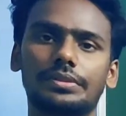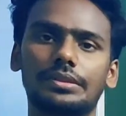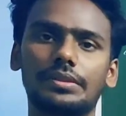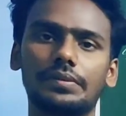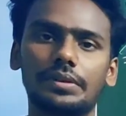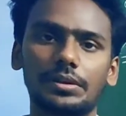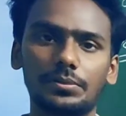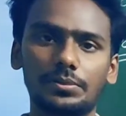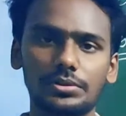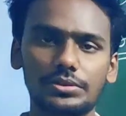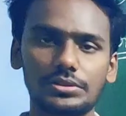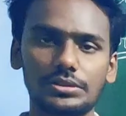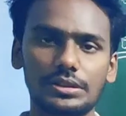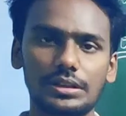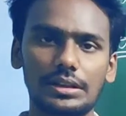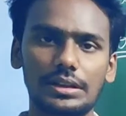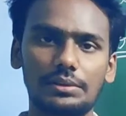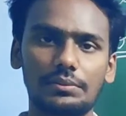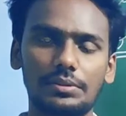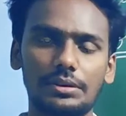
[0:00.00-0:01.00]
இந்த வீடியோ
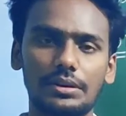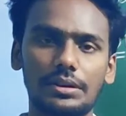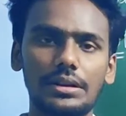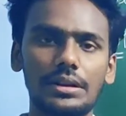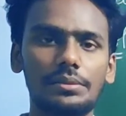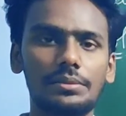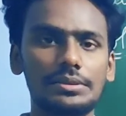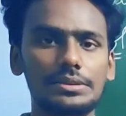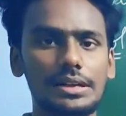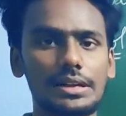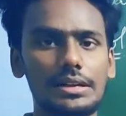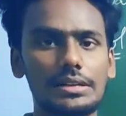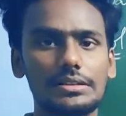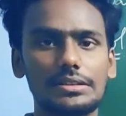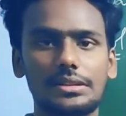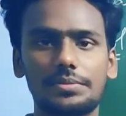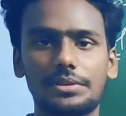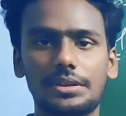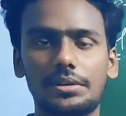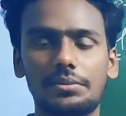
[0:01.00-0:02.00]
பிடிச்சிருந்தா லைக் பண்ணுங்கள் நம்ம
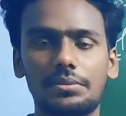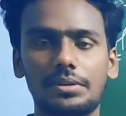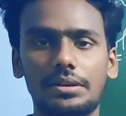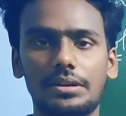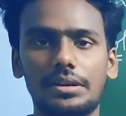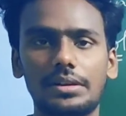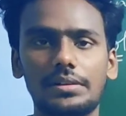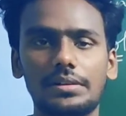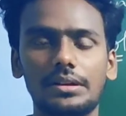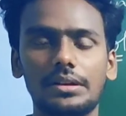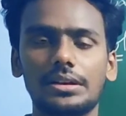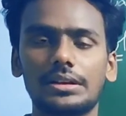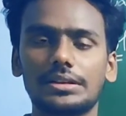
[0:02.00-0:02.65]
சேனலில் சப்ஸ்கிரைப் பண்ணுங்கள்